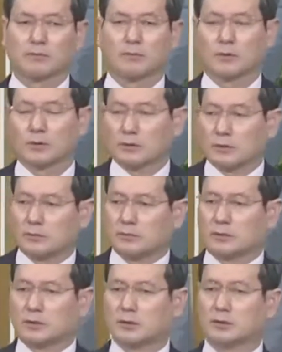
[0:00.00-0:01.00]
여러분
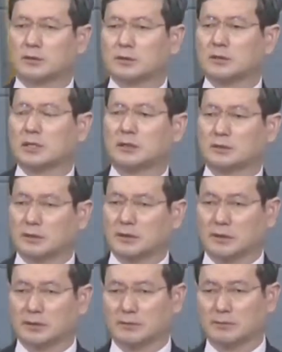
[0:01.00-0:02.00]
그 승리가 어디에
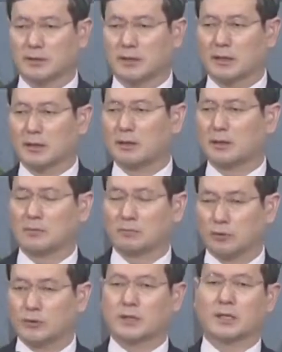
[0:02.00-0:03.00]
있습니까?
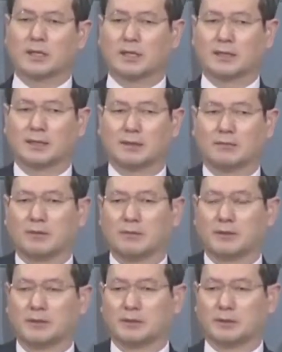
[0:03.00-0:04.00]
모세가 하나님
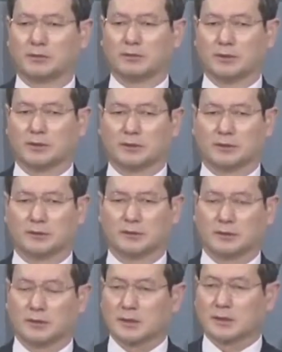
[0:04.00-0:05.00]
앞에 기도해서
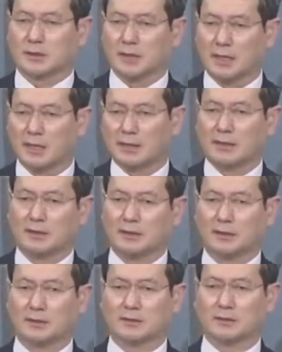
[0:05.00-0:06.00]

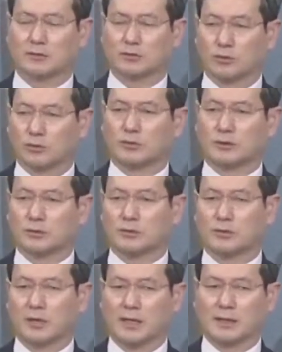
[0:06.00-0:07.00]
하나님께서
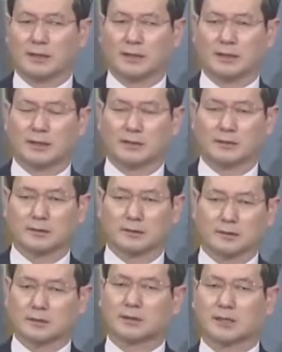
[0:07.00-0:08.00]
도우시고 하나님께서
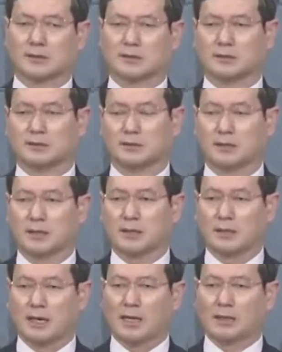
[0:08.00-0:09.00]
역사하시는
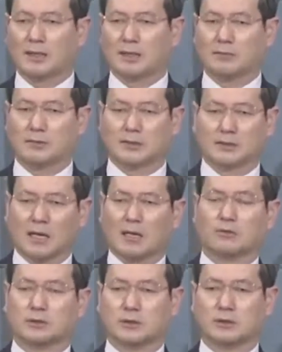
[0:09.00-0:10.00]
하나님이
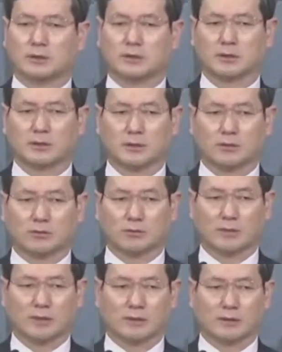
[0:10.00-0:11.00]
싸우시는 전쟁으로
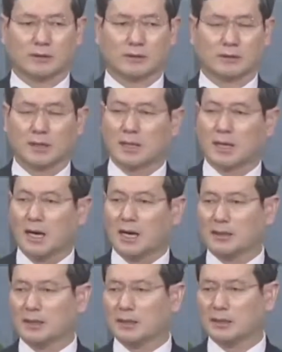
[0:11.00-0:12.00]
만들어 그
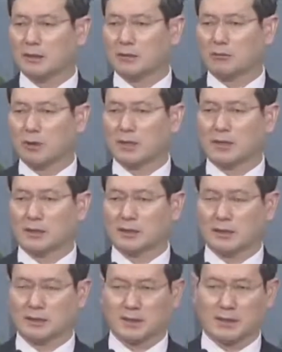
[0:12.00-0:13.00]
하나님과의 관계를
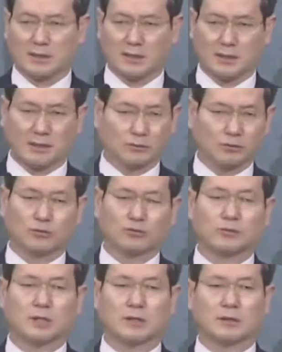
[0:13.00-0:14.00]
가장
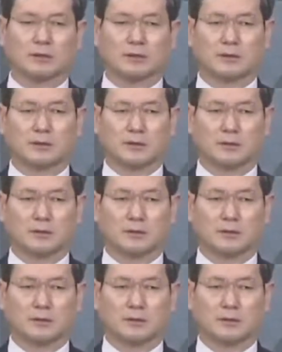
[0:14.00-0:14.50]
소중하게 여기는 것